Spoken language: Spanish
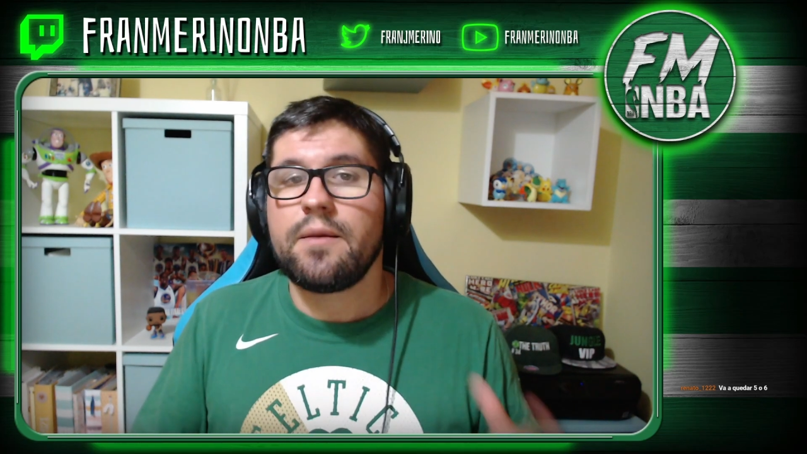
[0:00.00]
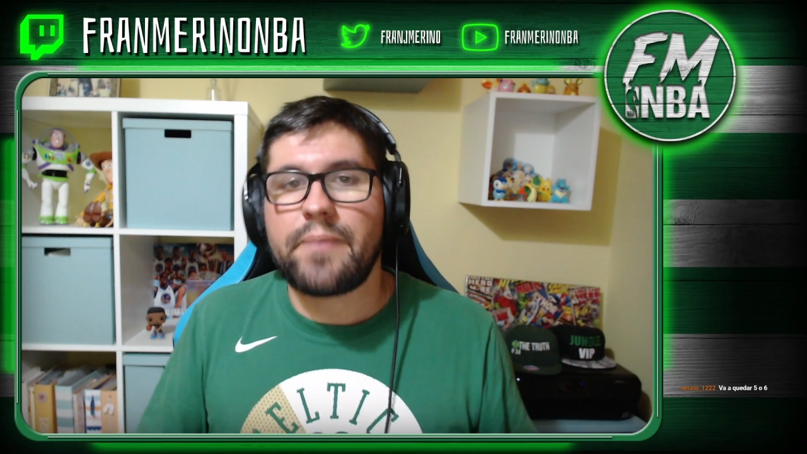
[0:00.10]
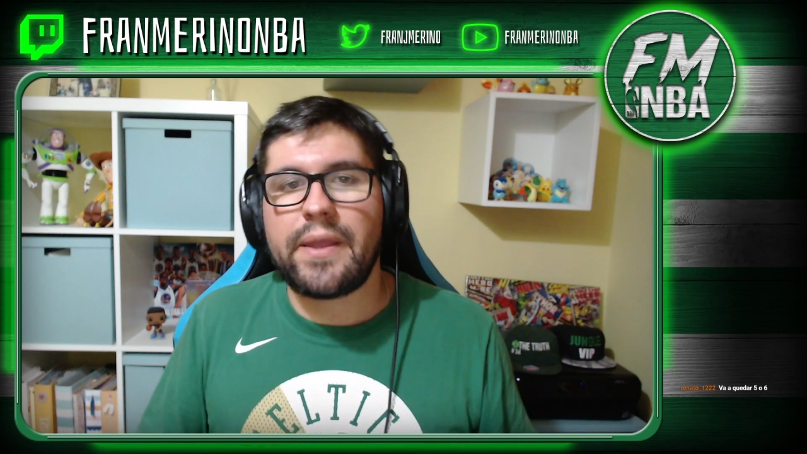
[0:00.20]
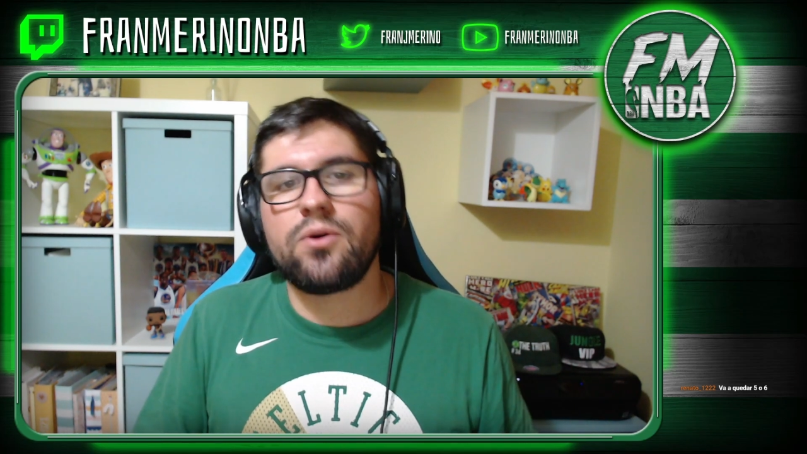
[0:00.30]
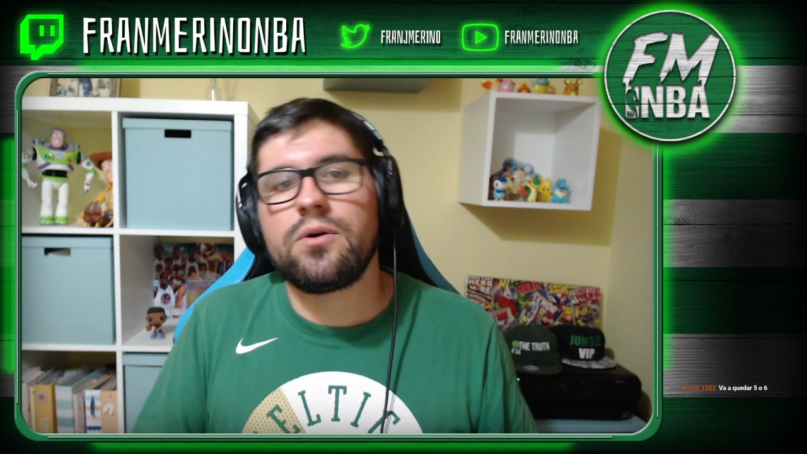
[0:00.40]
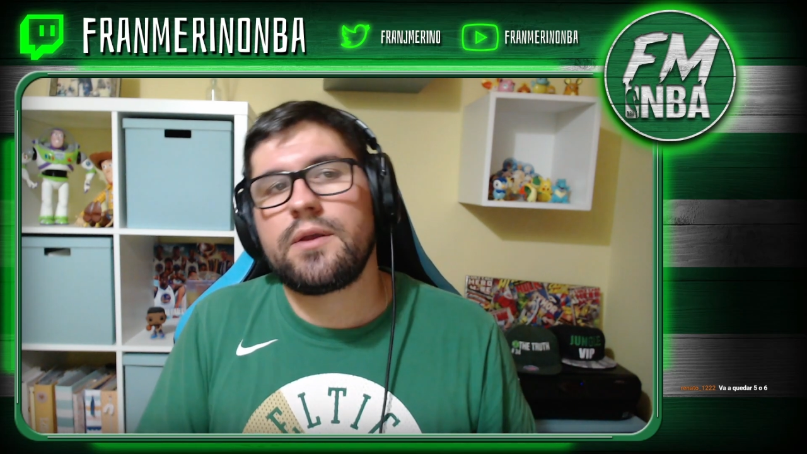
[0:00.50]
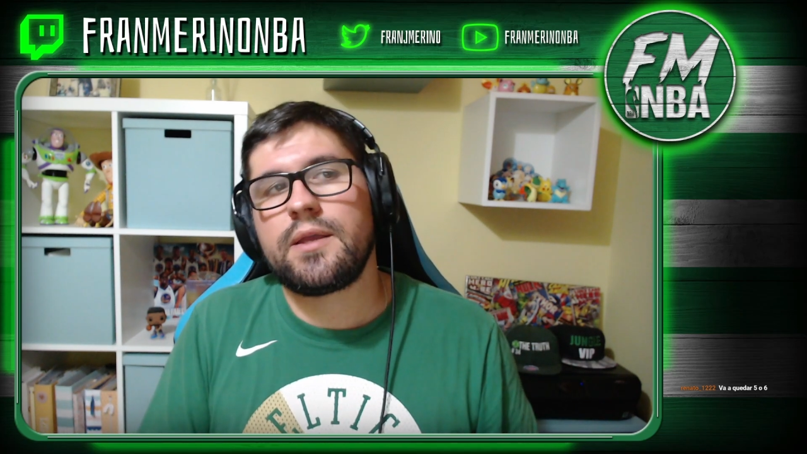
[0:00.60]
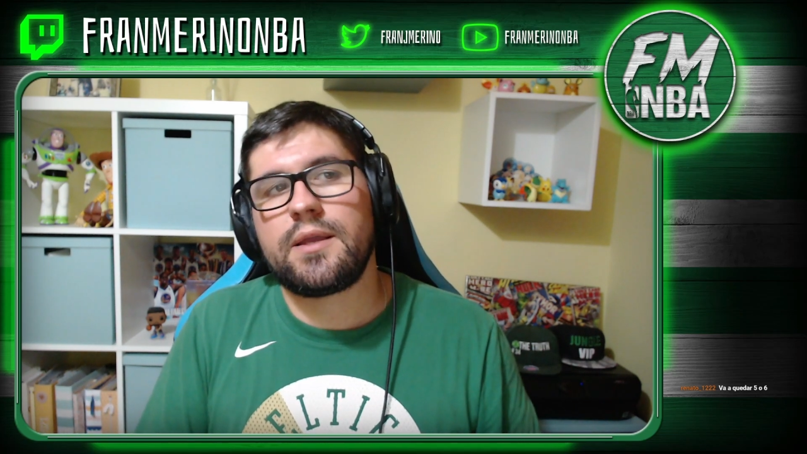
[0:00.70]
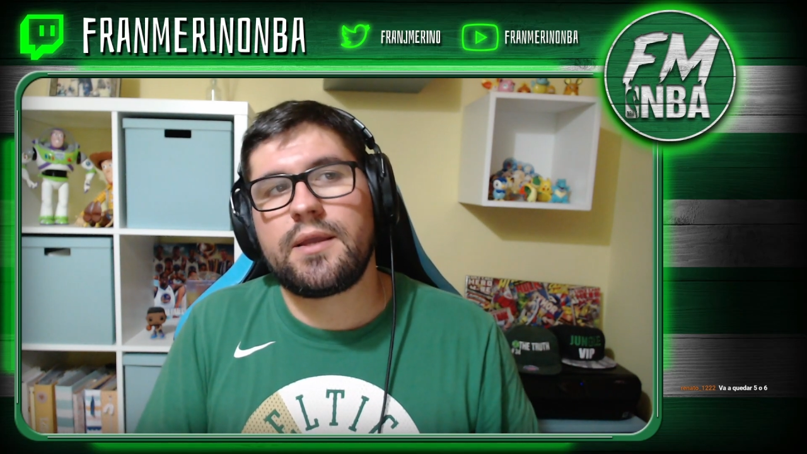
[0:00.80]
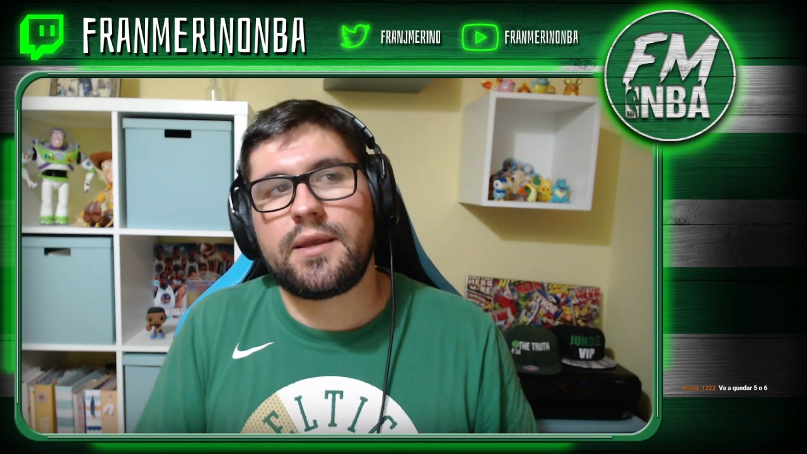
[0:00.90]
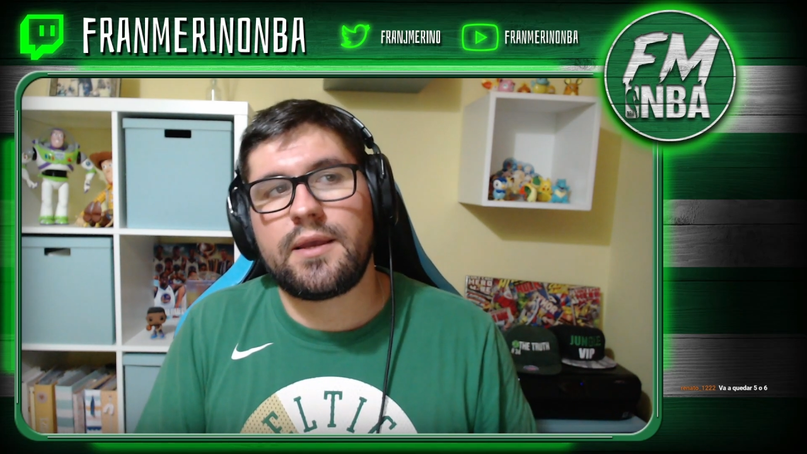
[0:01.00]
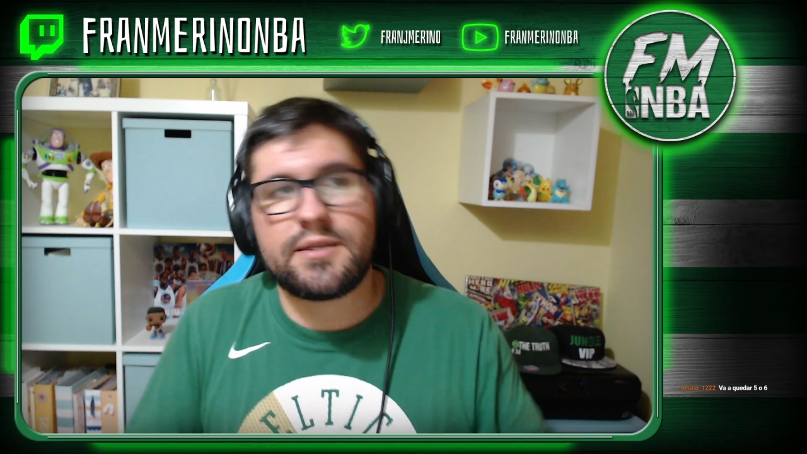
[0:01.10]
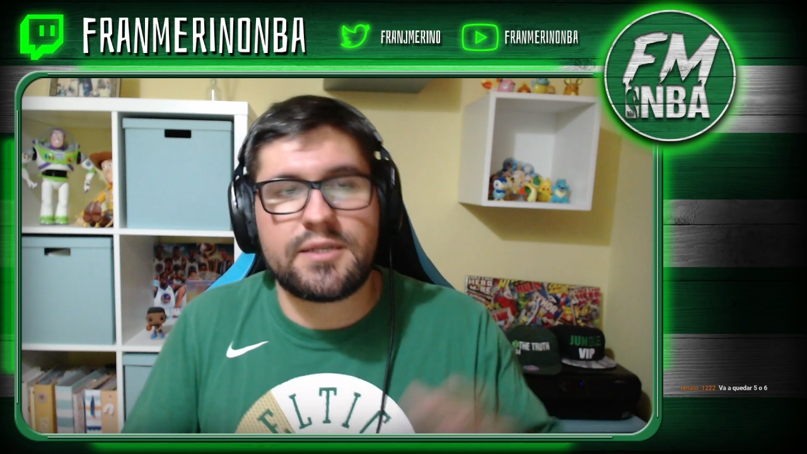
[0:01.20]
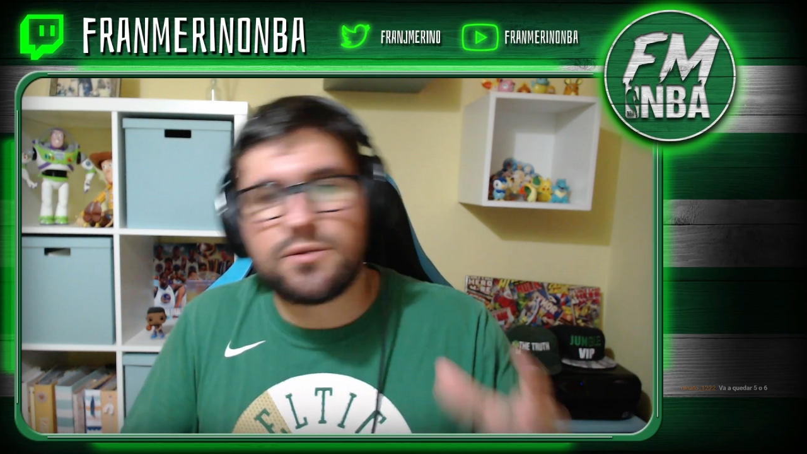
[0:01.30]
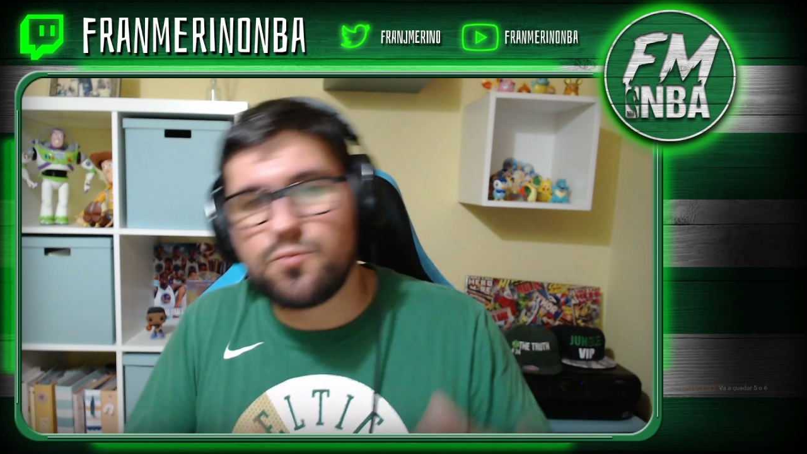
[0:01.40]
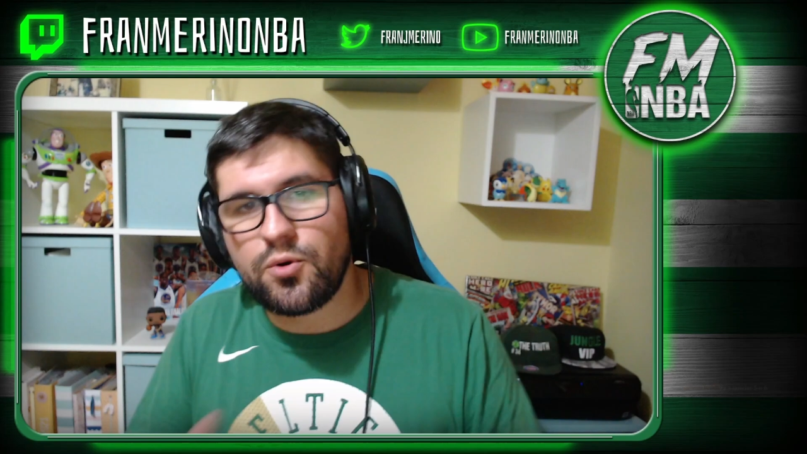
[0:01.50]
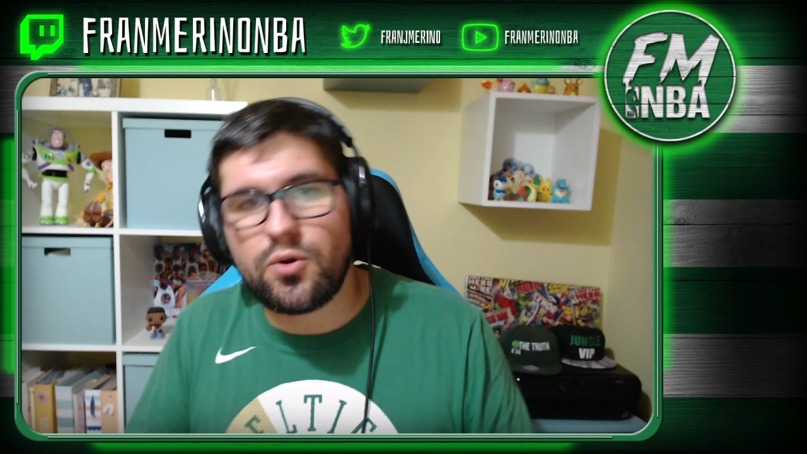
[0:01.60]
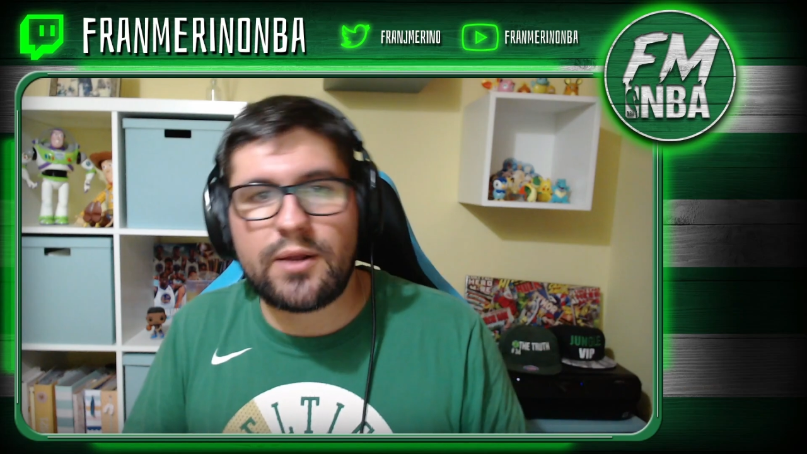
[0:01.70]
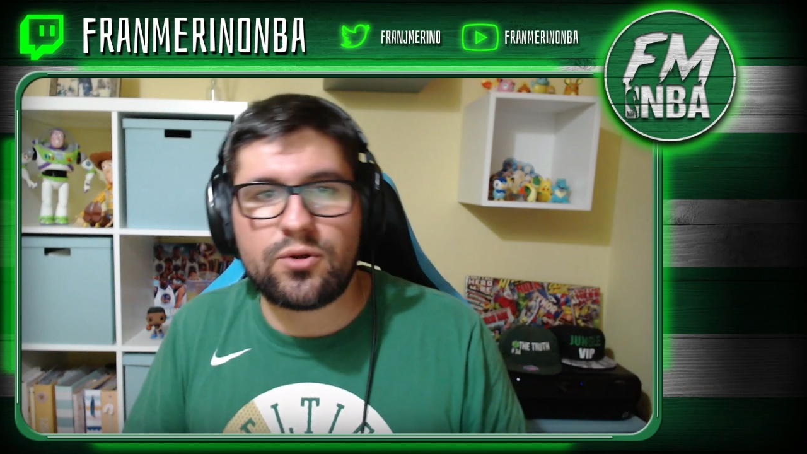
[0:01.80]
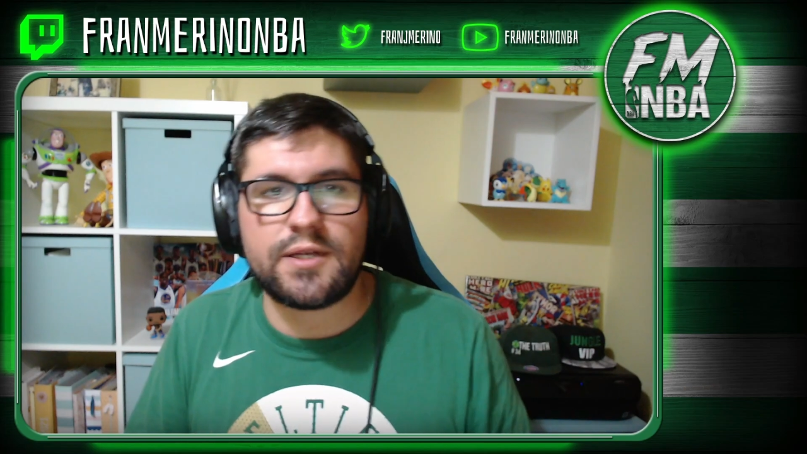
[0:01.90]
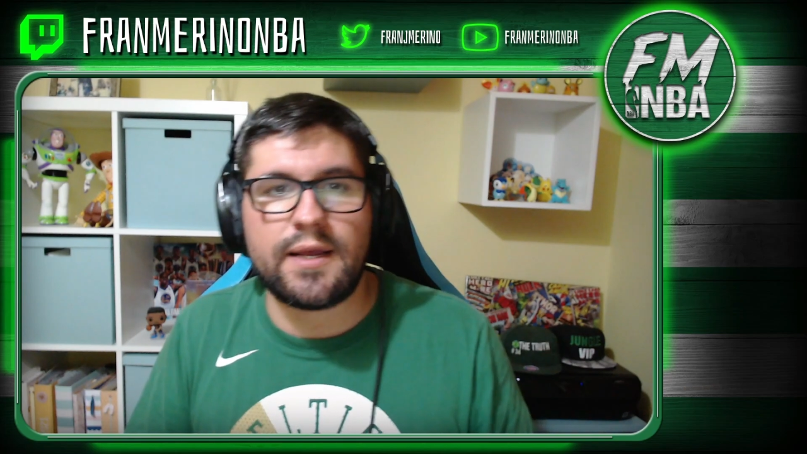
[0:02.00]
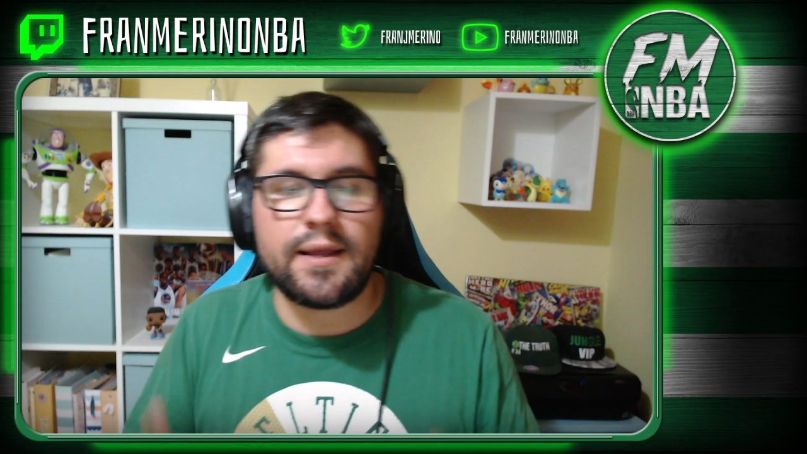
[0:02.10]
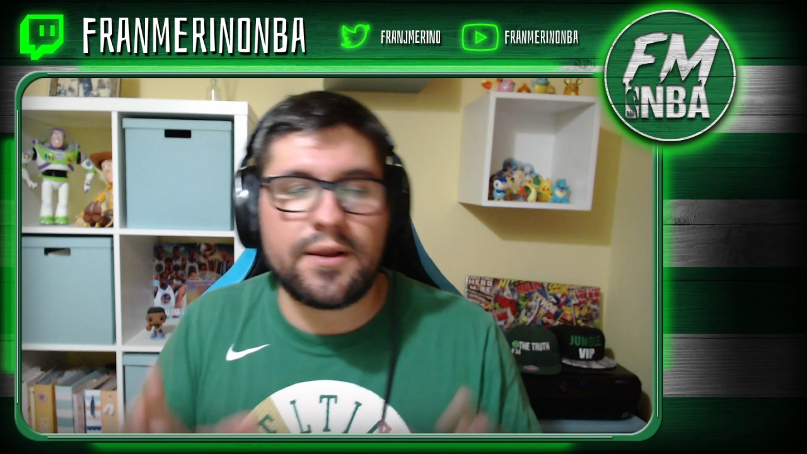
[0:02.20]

Pero eh, esa es un poco la cosa.